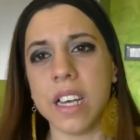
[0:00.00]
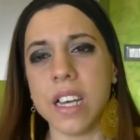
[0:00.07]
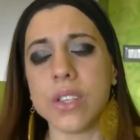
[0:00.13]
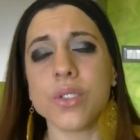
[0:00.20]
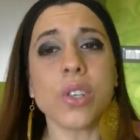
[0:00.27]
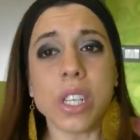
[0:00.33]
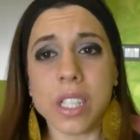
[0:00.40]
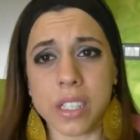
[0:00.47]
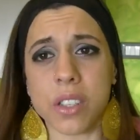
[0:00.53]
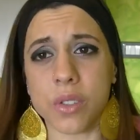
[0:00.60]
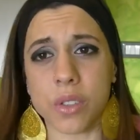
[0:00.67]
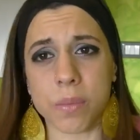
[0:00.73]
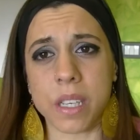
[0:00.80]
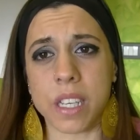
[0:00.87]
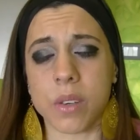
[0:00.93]
sono andata a
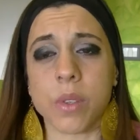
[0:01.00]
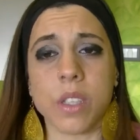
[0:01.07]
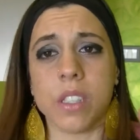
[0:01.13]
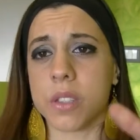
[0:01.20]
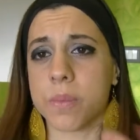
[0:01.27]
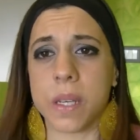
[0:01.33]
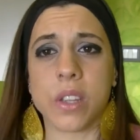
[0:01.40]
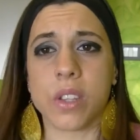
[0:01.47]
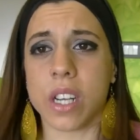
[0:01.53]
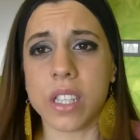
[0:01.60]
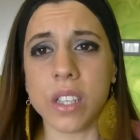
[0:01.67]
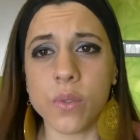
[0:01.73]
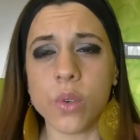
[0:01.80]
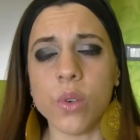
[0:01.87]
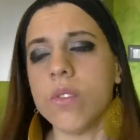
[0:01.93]
dormire, quindi ho spento la tv,